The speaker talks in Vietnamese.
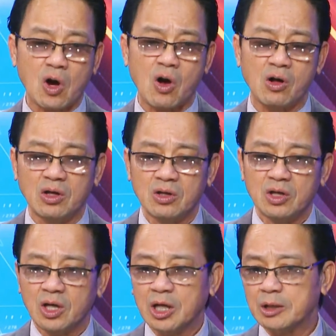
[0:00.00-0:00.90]
cho
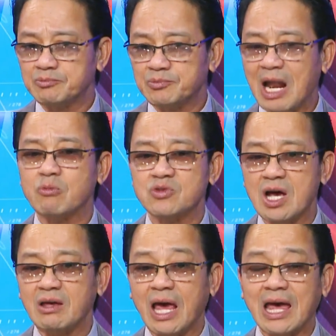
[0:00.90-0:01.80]
um, lòng
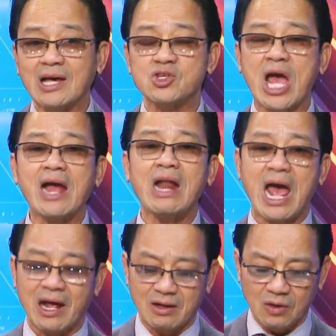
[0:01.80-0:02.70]
dân ngày càng chán
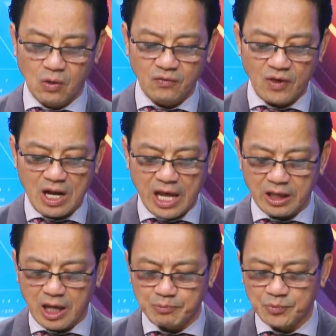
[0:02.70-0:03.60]
nản đối với
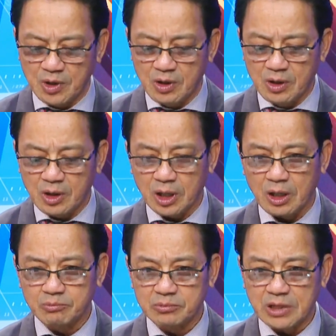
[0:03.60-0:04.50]
lại
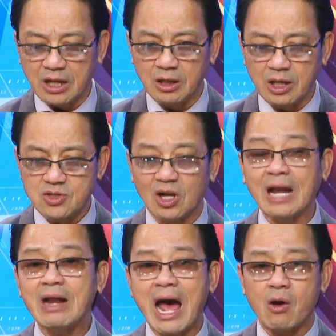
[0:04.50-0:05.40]
um, cái cái sự
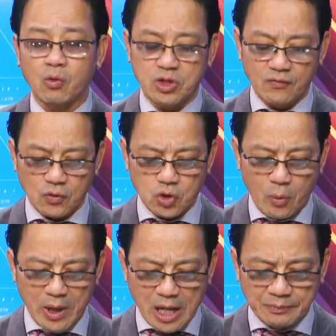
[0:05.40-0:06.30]
lãnh đạo của chính phủ Joe
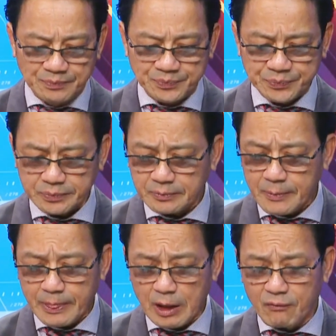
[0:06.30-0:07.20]
Biden
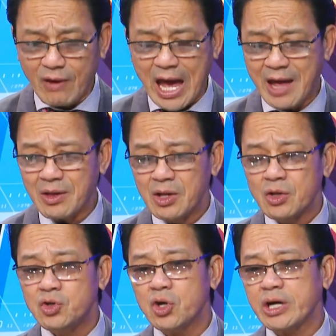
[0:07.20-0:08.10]
và
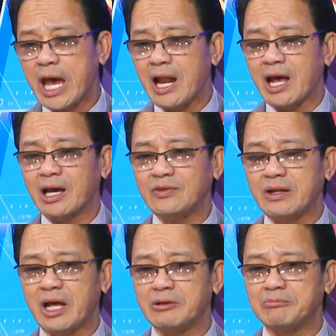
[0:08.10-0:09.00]
chưa kể là cái
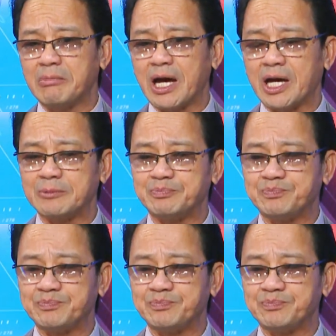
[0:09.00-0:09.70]
tình hình mà